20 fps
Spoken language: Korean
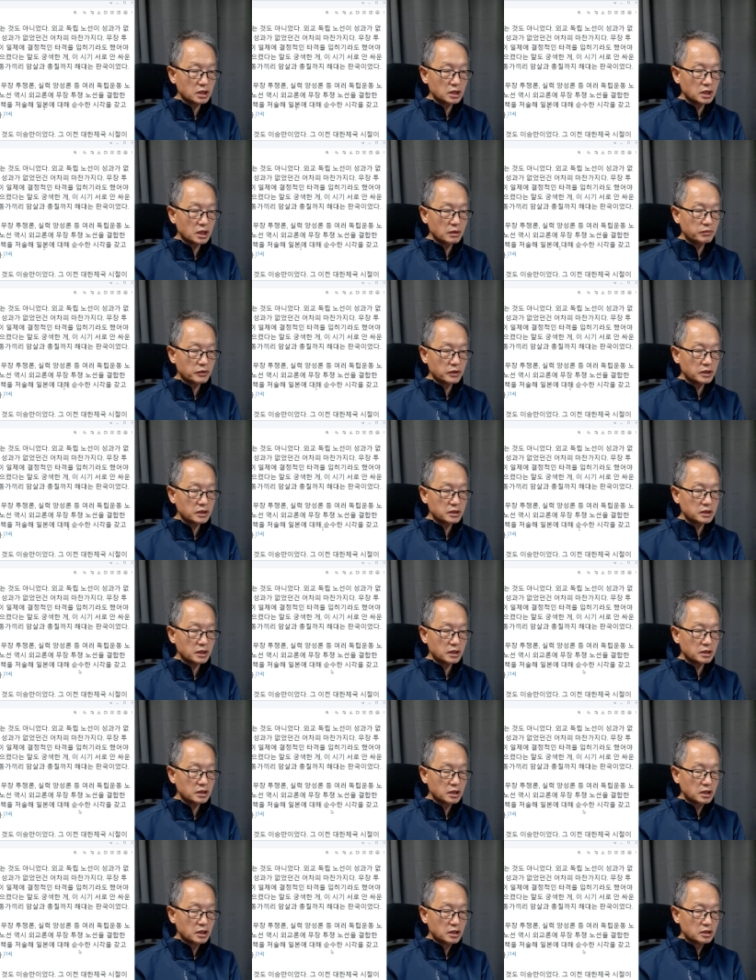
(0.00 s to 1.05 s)
일본에
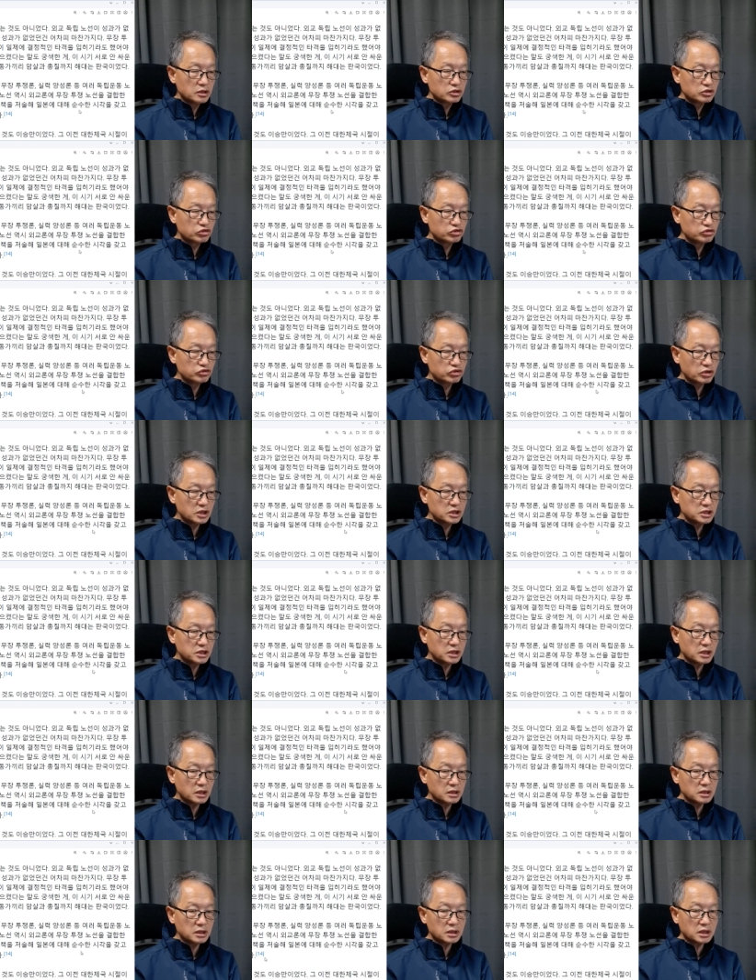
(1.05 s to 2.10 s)
대해 순수한
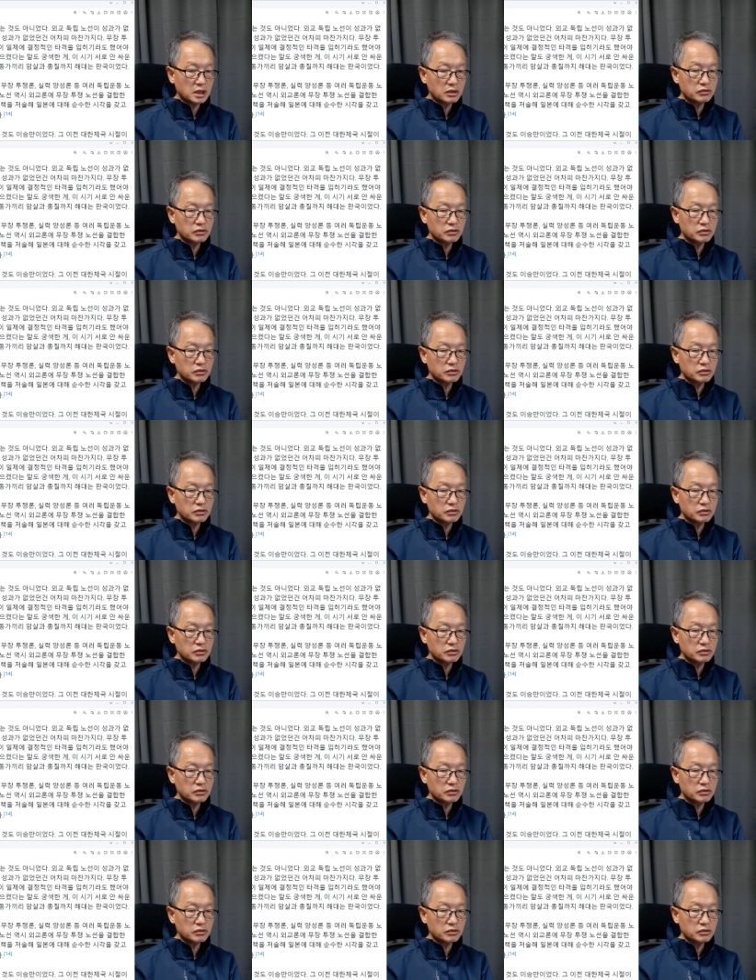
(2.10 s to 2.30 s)
시각을 갖고